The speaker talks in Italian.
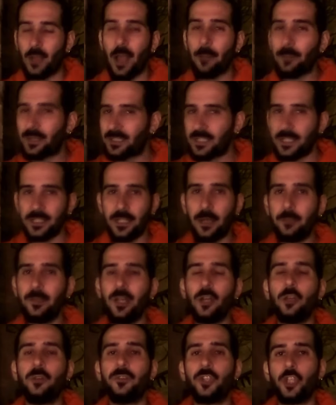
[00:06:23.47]
A partire dal
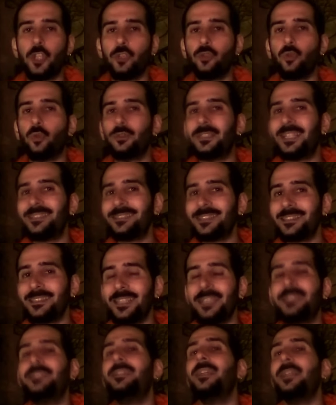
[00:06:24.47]

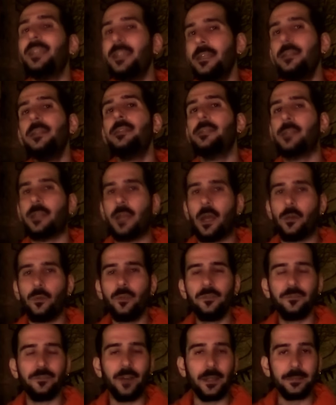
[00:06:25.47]
1987
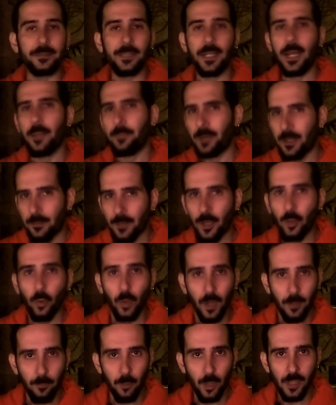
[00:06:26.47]
iniziarono infatti le prime
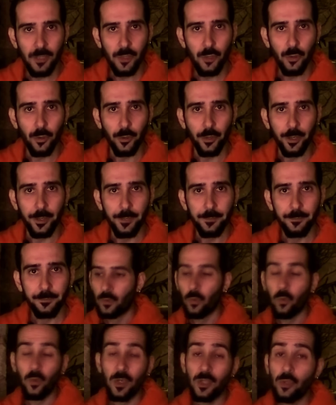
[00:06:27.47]
collaborazioni.
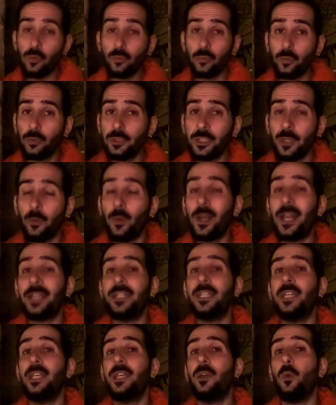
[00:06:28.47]
Una su tutte quella
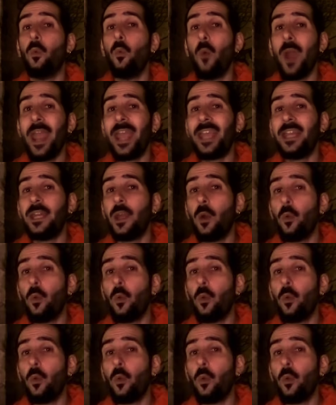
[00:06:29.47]
di Wayne